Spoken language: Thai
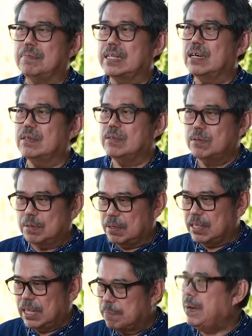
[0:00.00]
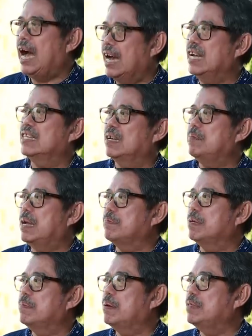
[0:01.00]
มันก็ลำบากอะสำหรับ
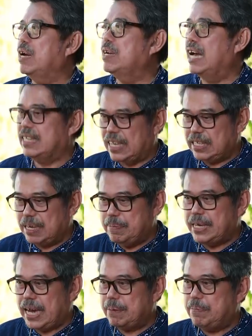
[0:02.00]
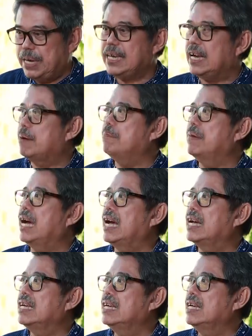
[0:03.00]
สำหรับชาวนาแต่ถ้ามีการพลิกกลับมา
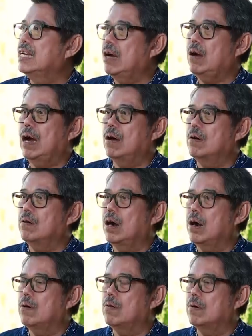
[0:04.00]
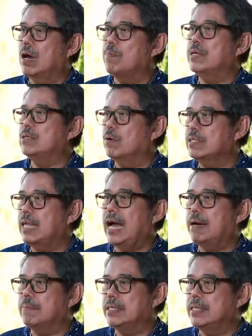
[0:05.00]
แล้วเอาเอาเราเป็นตัวตั้
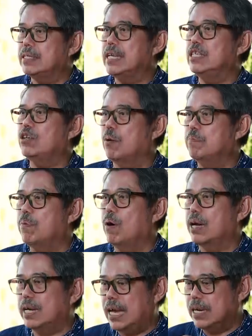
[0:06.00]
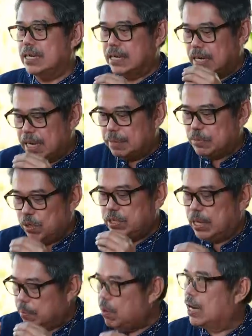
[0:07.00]
ง เหมือนทฤษฎีจอมปลวกนะฮะคือเริ่มต้น
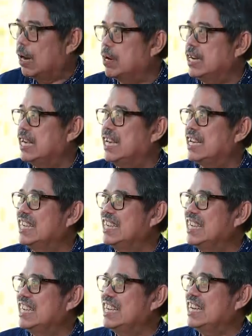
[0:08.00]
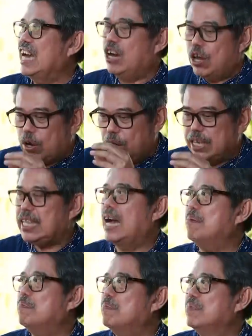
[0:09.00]
จากพวกเรากันเองนะค่อย ๆ
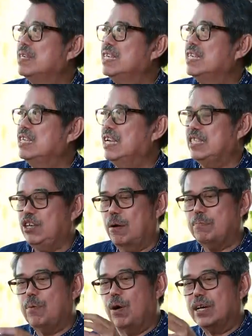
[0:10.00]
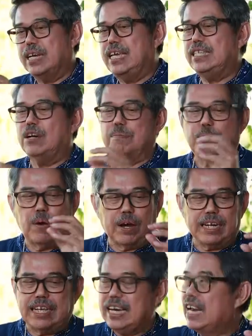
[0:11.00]
ทำแต่จอมปลวกนี้จอมปลวก
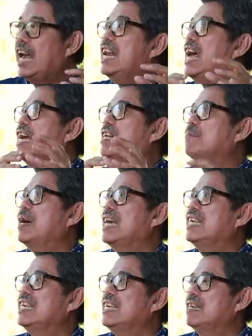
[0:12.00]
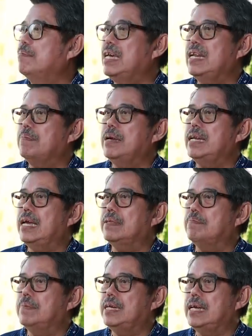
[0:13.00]
นี้ก็ไล่ไล่กันไป ไม่ได้ไม่ได้
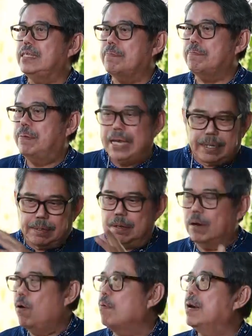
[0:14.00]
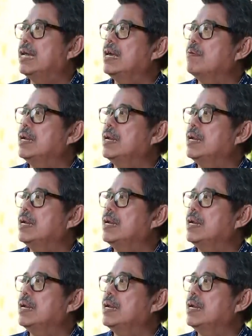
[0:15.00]
ไม่ได้จะพลิกโลกภายใน